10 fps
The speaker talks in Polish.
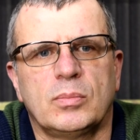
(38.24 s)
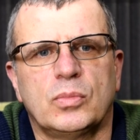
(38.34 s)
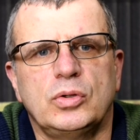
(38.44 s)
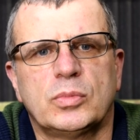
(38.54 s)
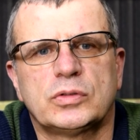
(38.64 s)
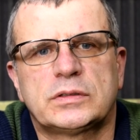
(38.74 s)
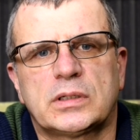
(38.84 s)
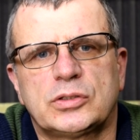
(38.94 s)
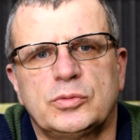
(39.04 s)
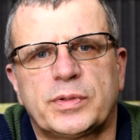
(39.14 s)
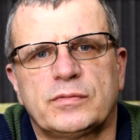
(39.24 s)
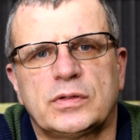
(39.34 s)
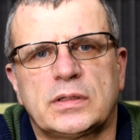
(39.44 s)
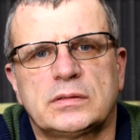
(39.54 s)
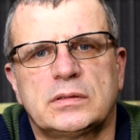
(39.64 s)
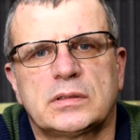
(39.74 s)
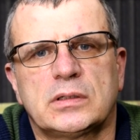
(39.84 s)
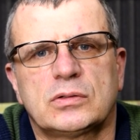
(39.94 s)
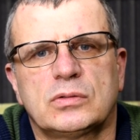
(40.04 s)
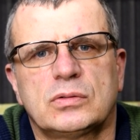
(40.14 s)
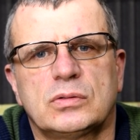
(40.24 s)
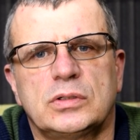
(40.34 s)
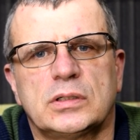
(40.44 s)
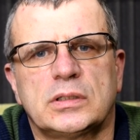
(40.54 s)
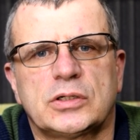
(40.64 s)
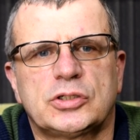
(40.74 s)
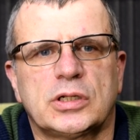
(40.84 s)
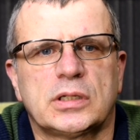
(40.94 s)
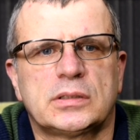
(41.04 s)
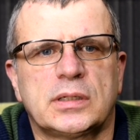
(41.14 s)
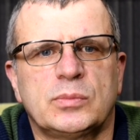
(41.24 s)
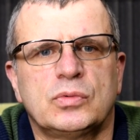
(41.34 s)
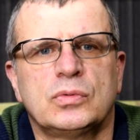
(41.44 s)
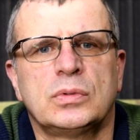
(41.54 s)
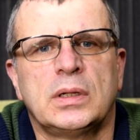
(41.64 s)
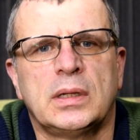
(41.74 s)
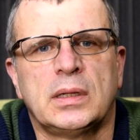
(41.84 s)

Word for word: Mój mąż stracił prawo jazdy za alkohol 11 lat temu.